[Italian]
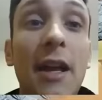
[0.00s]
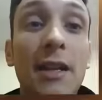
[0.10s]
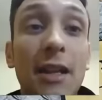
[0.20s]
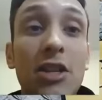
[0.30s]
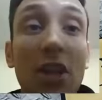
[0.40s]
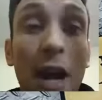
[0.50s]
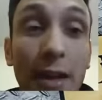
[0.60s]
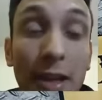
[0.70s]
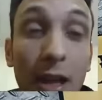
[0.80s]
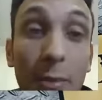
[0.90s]
carta
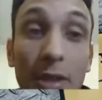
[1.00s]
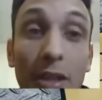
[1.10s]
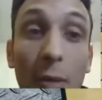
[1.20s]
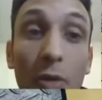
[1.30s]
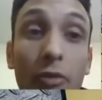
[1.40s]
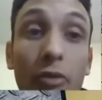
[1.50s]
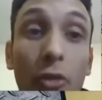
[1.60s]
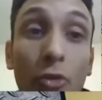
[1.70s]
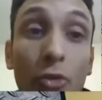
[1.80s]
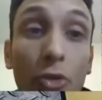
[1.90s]
girata, la mettiamo in
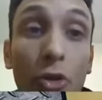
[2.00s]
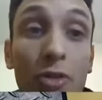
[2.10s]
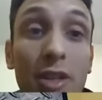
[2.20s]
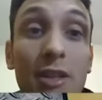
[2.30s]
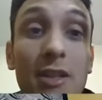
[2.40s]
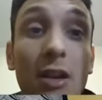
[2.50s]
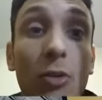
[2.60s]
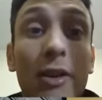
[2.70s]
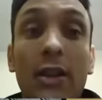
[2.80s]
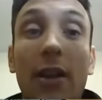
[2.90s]
fondo senza
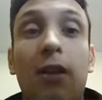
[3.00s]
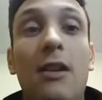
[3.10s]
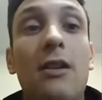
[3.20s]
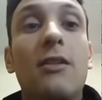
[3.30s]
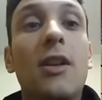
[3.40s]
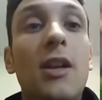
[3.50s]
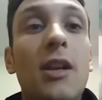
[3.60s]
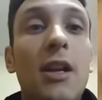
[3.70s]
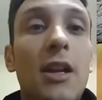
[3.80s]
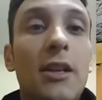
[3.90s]
guardarla.
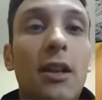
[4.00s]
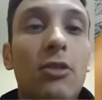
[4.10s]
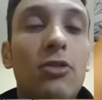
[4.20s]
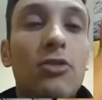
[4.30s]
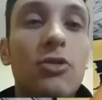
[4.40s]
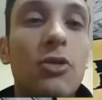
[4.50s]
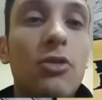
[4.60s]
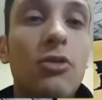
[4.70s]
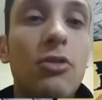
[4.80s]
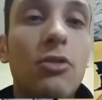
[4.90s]
Tanto
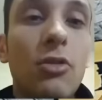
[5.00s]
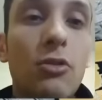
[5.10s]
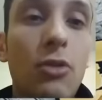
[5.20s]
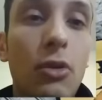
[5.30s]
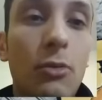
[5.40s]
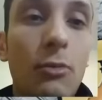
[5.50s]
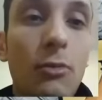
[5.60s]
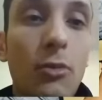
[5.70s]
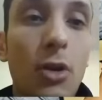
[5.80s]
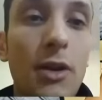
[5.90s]
sono
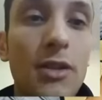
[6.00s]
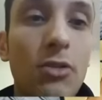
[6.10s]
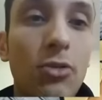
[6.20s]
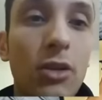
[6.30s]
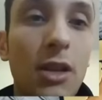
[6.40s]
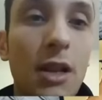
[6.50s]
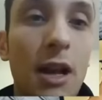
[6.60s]
quasi tutte